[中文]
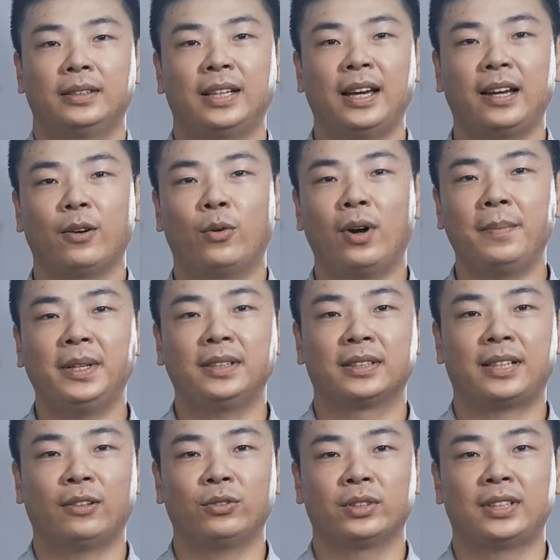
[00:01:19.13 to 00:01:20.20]
在画面的
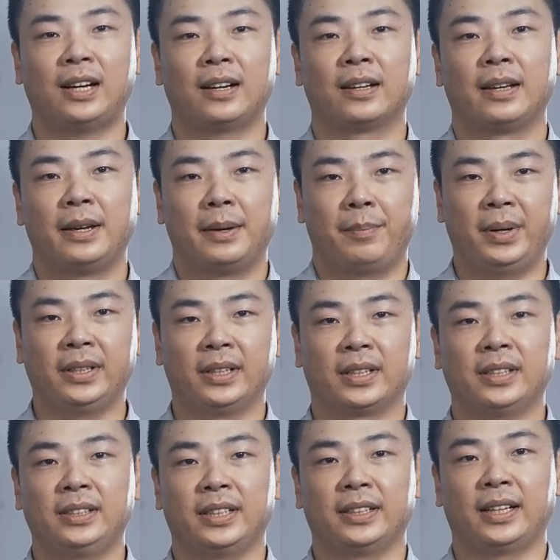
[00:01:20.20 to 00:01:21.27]
操作上变得
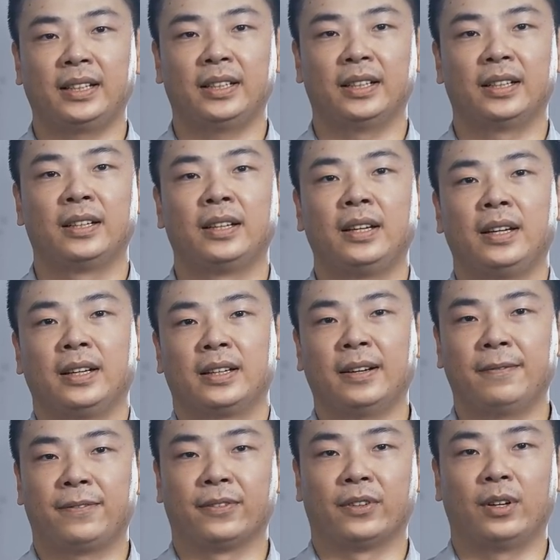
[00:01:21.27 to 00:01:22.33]
更简单了，
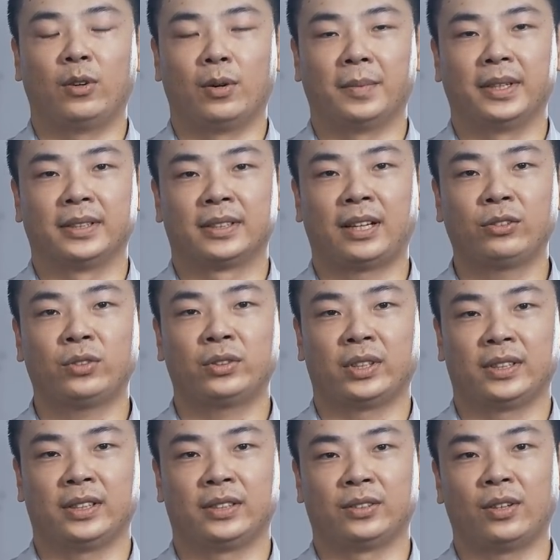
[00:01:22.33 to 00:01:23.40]
更符合我们操作
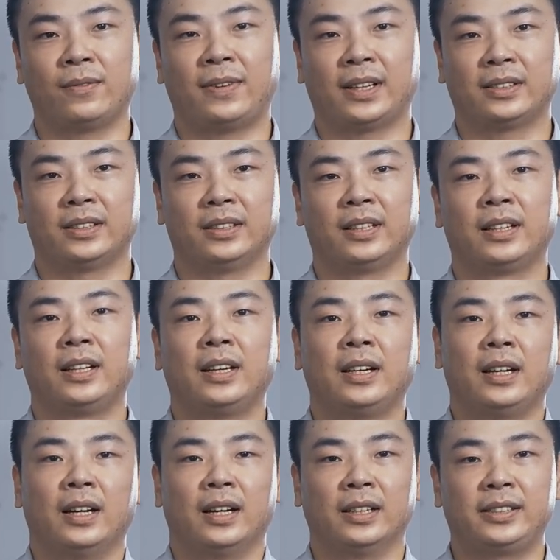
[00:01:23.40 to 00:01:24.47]
者的使用方式，
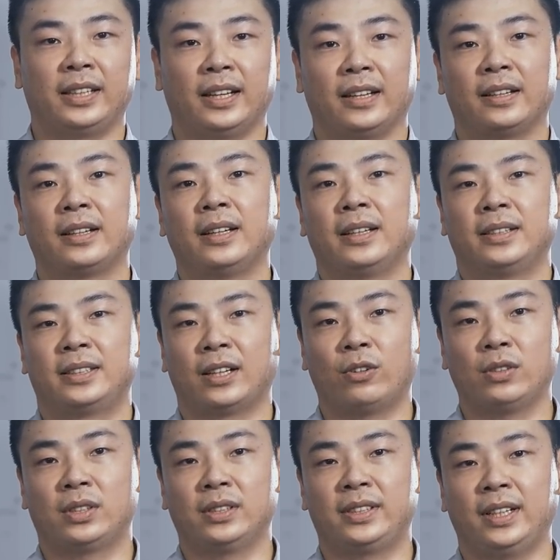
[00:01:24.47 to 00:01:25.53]
而且加
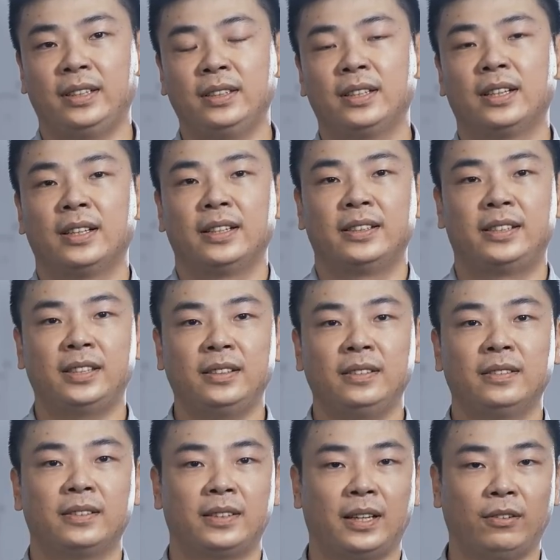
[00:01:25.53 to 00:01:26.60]
工时间经
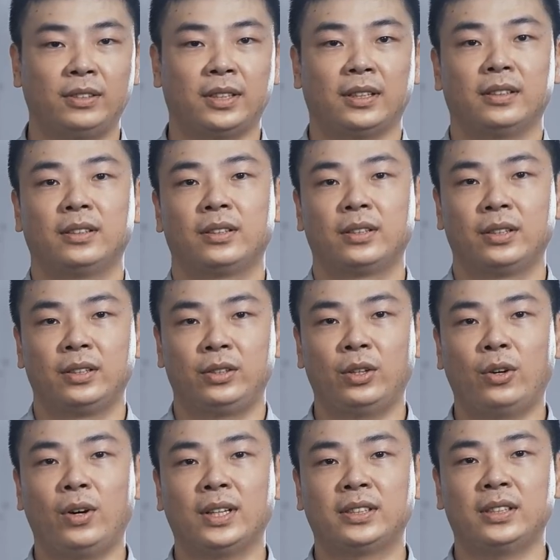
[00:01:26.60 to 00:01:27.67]
调整
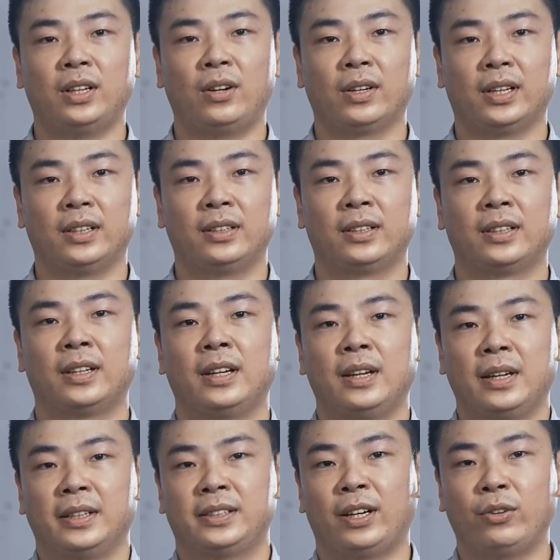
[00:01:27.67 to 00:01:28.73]
优化之后呢？
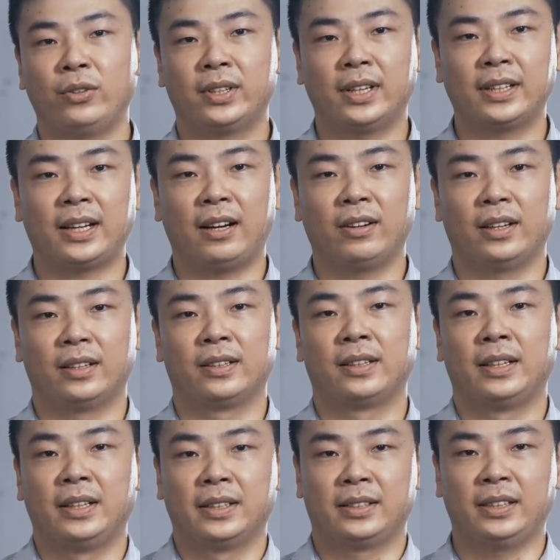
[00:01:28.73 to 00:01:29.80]
效率更高了，
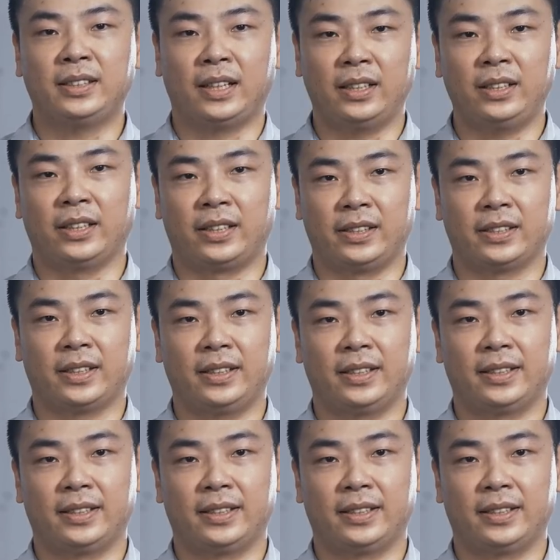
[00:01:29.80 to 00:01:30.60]
生产力也提升